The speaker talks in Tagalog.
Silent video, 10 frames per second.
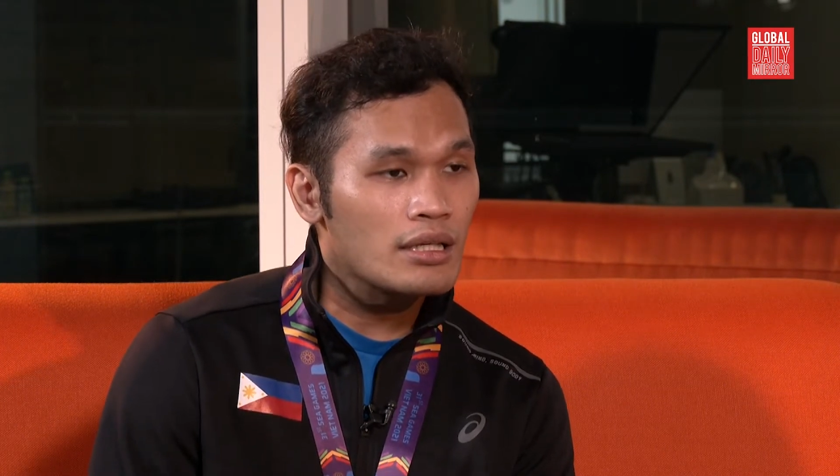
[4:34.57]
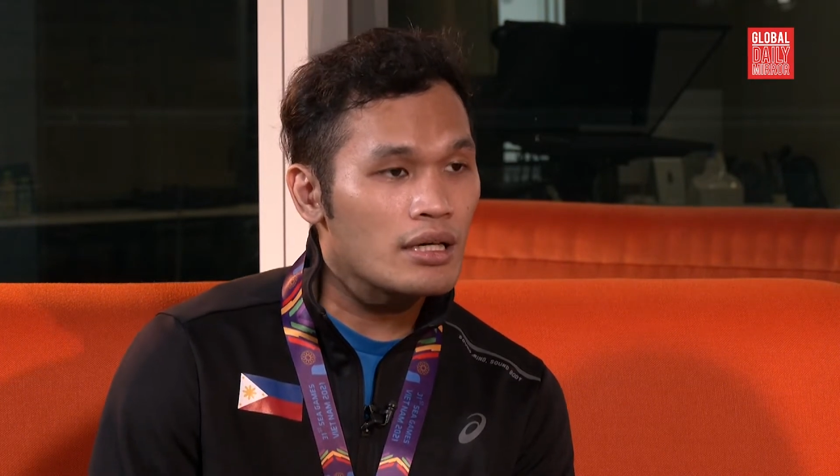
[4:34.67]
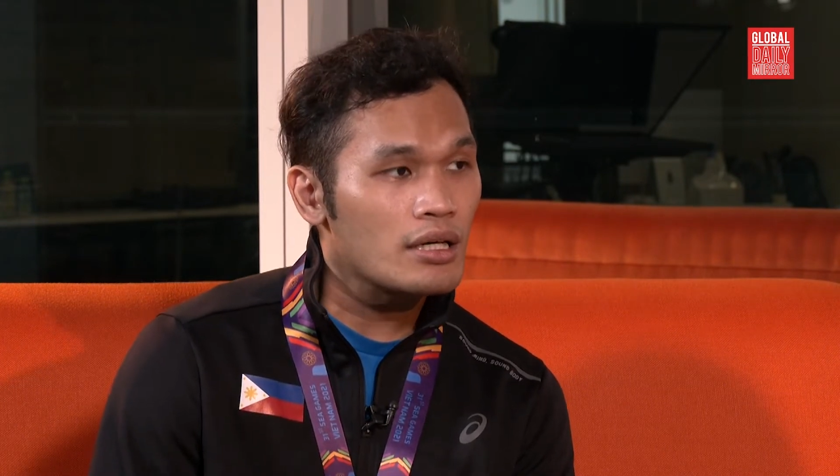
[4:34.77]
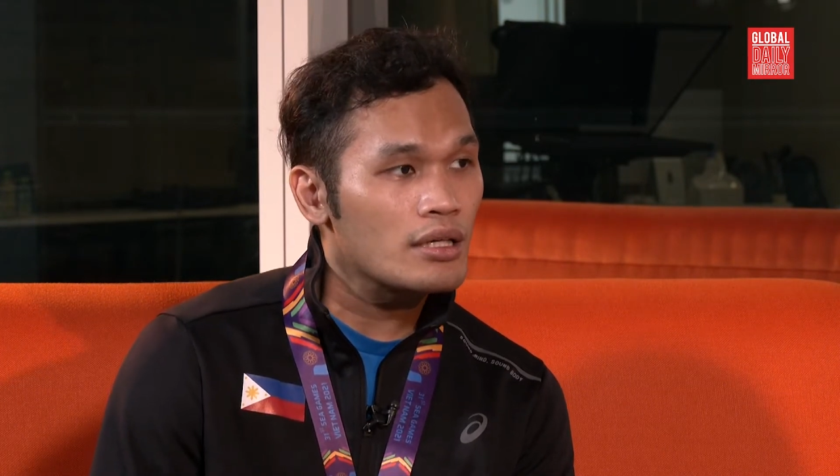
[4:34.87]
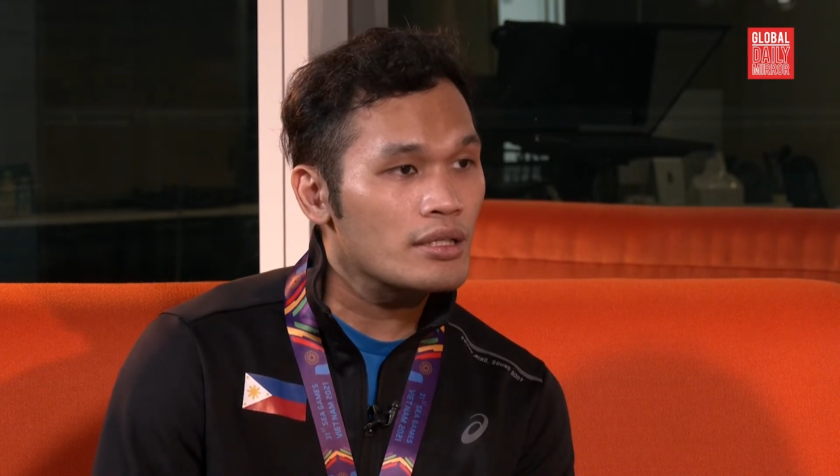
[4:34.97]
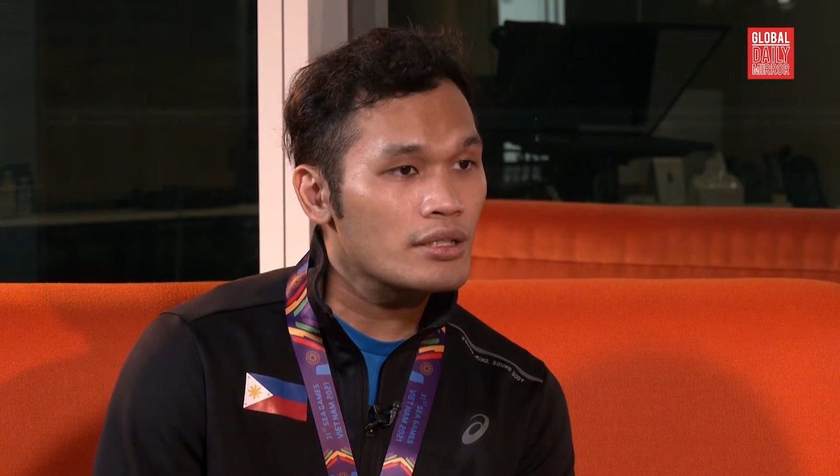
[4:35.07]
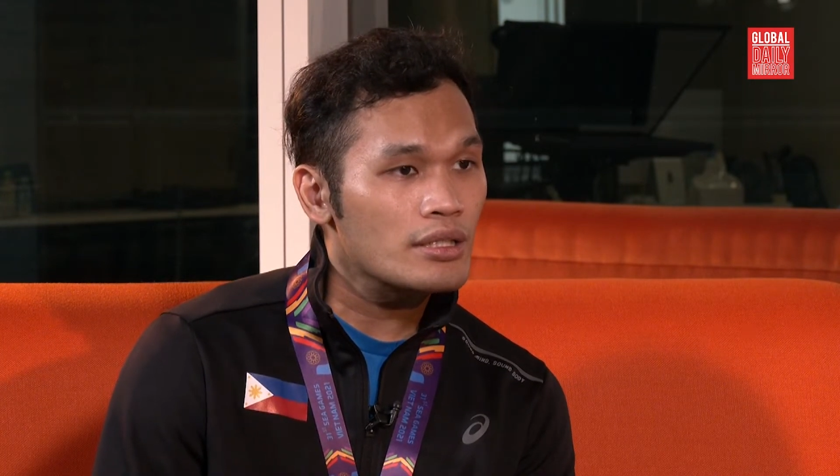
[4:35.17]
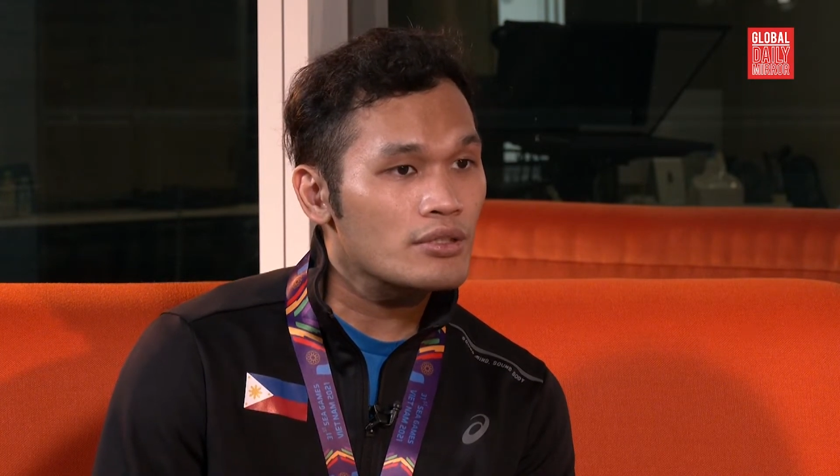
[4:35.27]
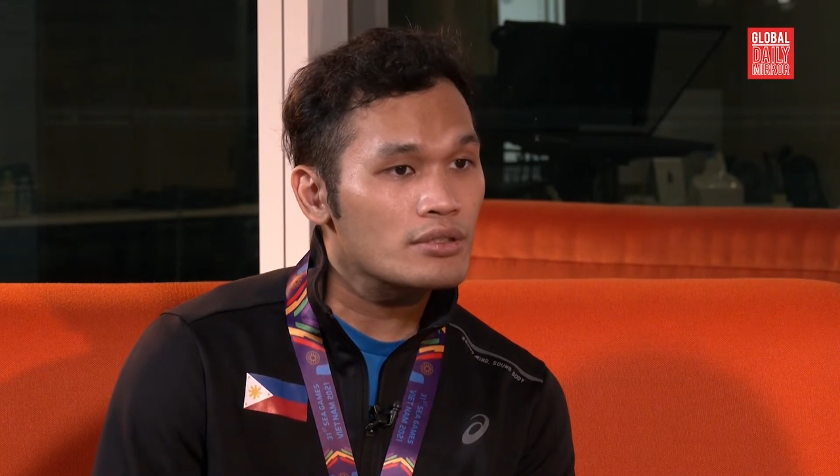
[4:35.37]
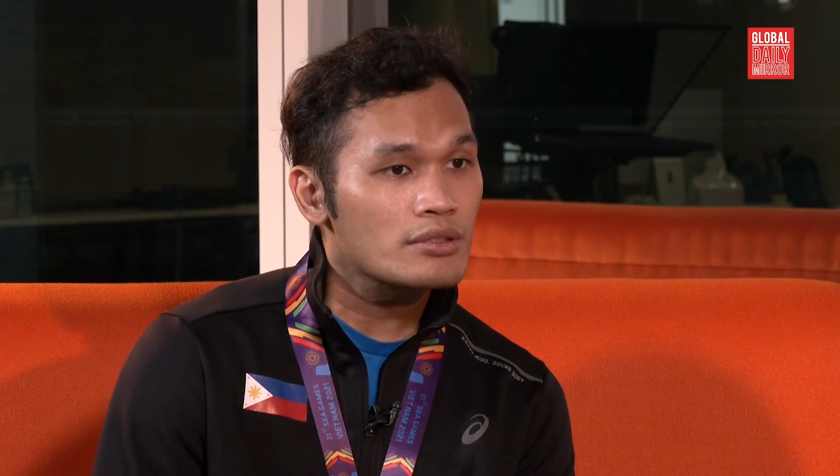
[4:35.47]
uh, there
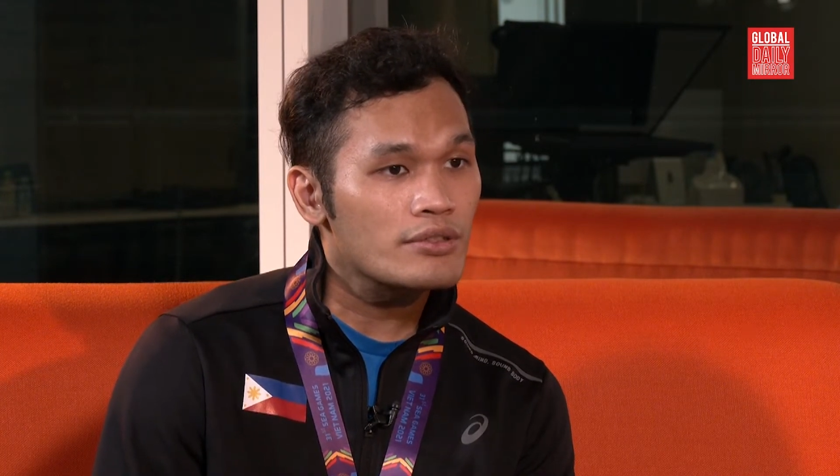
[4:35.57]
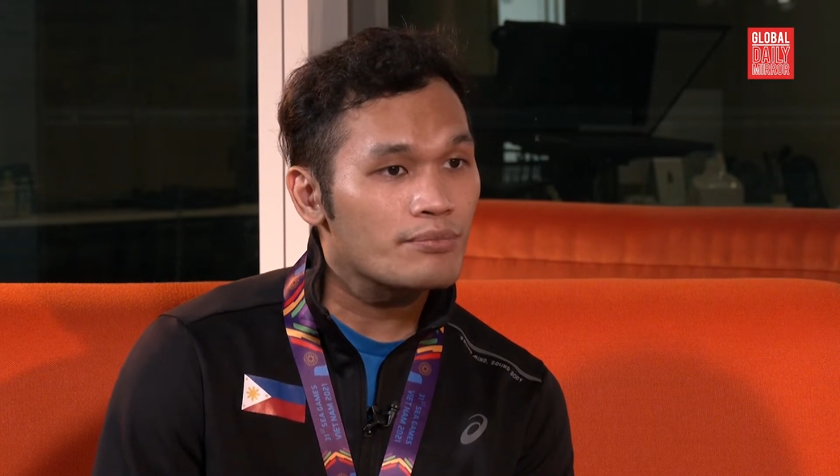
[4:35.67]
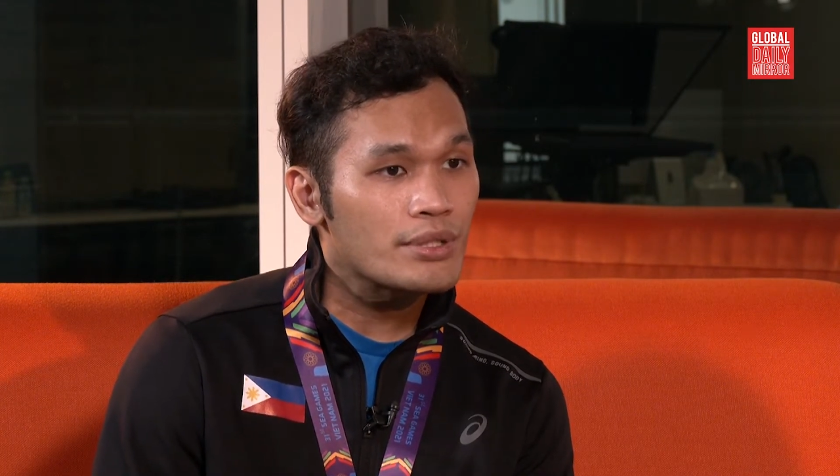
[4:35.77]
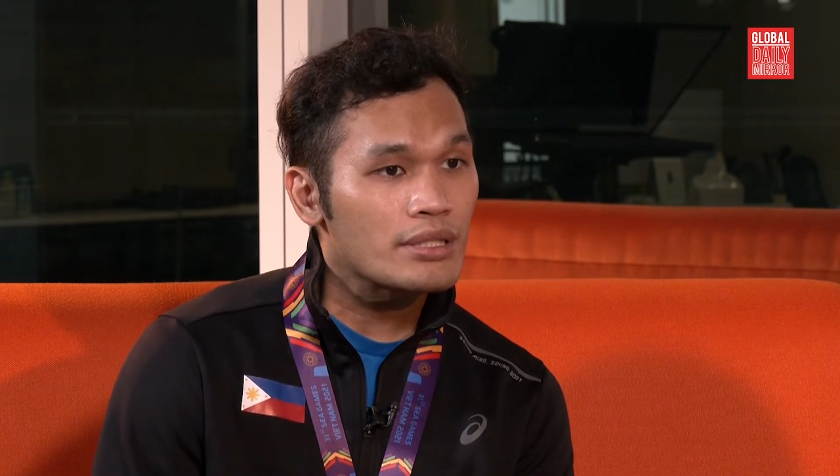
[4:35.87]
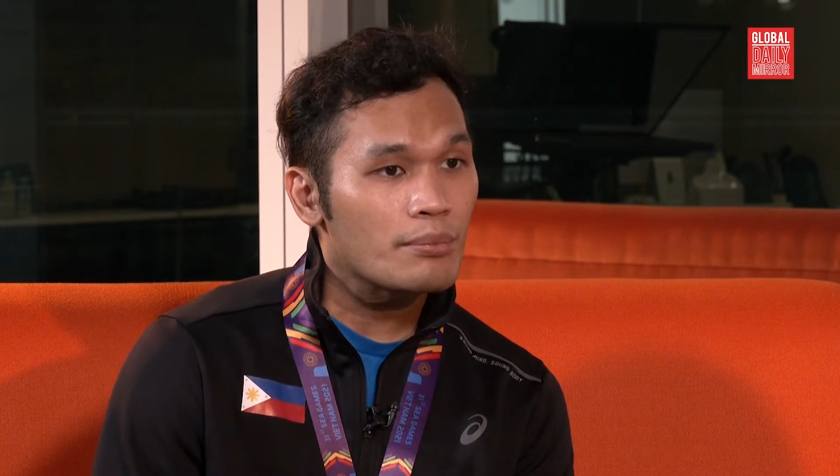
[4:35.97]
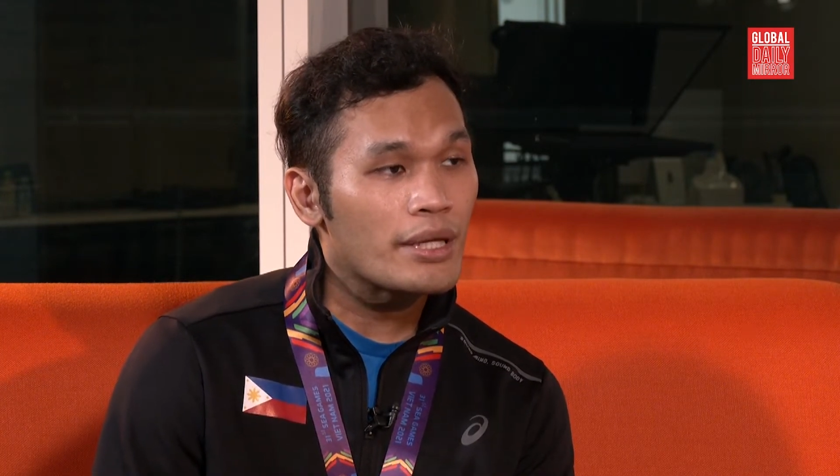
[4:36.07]
could have been a